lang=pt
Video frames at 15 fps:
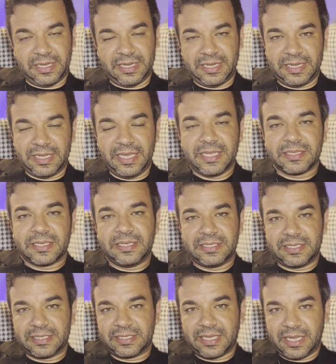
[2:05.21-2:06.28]
a renda
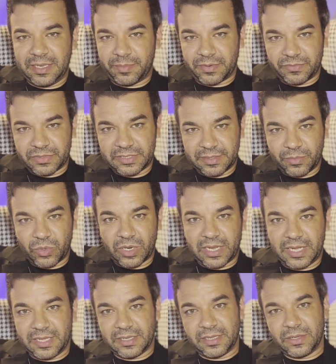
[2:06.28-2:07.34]
necessária para você
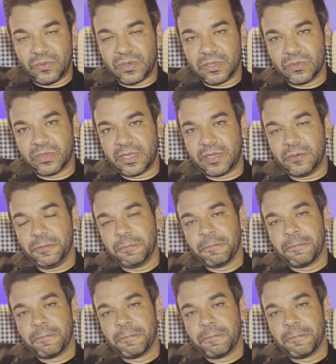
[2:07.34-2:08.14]
morar é um aluguel